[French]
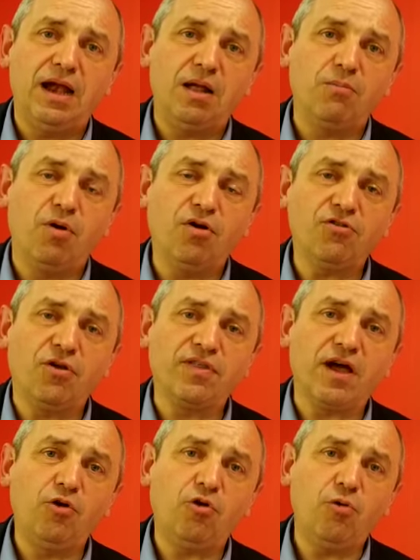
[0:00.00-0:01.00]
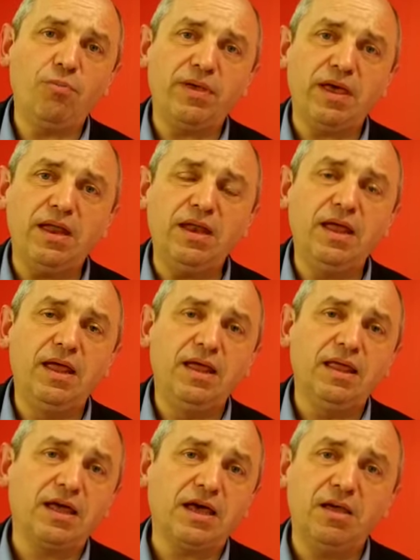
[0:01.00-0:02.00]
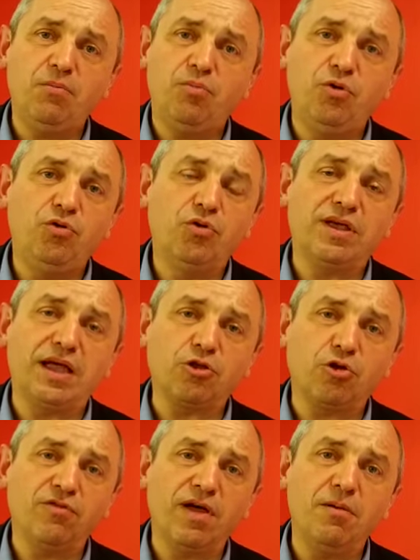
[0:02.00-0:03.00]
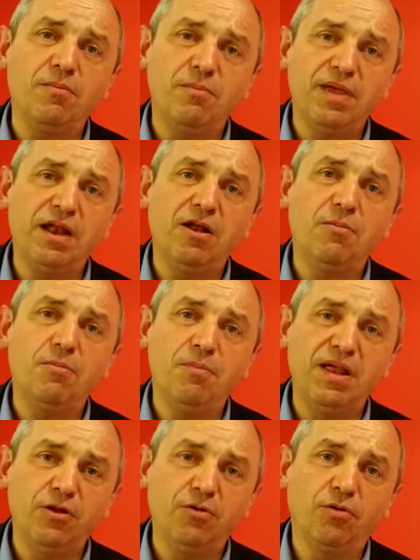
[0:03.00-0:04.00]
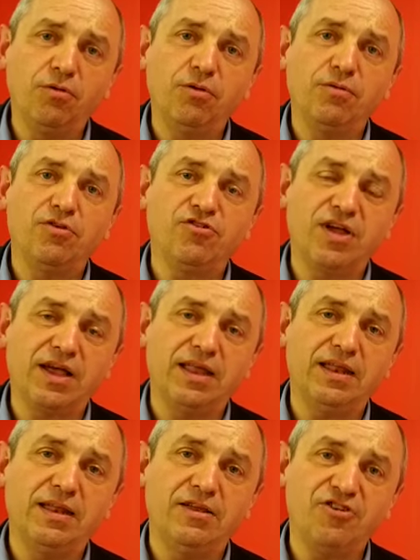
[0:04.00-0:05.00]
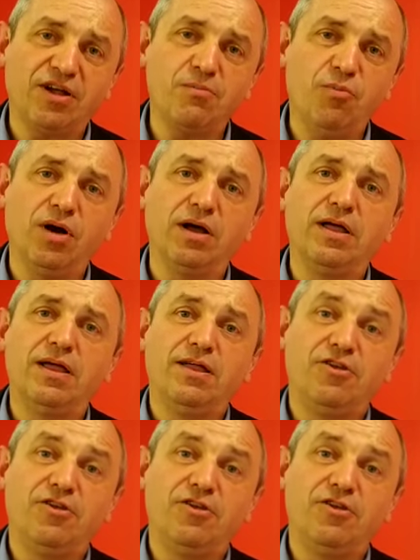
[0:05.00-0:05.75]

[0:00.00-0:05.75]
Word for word: La Banque centrale européenne crée plus de 80 000 millions chaque, chaque mois.